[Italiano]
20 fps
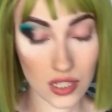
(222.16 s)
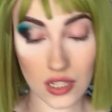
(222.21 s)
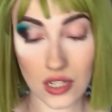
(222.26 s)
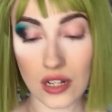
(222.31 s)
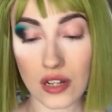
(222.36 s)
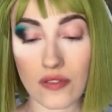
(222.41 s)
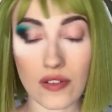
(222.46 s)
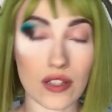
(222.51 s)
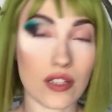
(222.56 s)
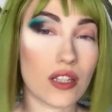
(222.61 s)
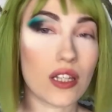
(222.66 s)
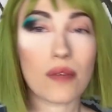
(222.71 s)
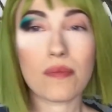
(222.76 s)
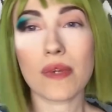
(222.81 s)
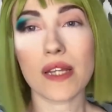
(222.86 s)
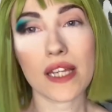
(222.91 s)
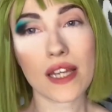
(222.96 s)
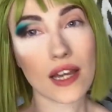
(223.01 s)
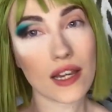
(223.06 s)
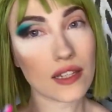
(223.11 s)
e lo vado ad
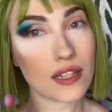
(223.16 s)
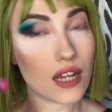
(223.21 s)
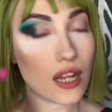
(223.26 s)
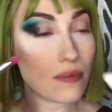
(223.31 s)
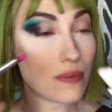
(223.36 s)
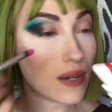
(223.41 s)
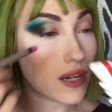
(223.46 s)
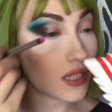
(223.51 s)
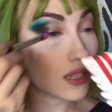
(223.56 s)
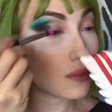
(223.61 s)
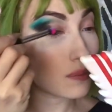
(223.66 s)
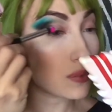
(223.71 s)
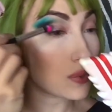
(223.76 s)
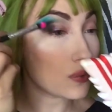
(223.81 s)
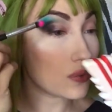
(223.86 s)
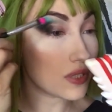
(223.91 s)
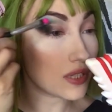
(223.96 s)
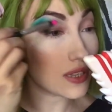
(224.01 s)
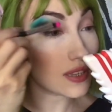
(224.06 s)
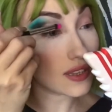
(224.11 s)
applicare nella parte
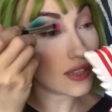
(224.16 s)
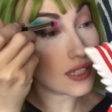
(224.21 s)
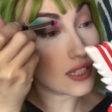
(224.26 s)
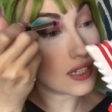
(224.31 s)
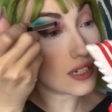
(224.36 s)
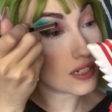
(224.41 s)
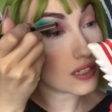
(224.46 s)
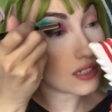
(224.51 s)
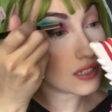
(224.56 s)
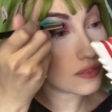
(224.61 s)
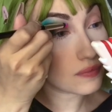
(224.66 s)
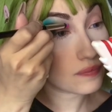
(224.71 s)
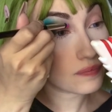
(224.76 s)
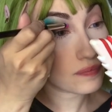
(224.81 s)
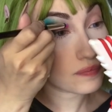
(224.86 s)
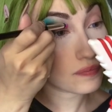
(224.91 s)
più interna.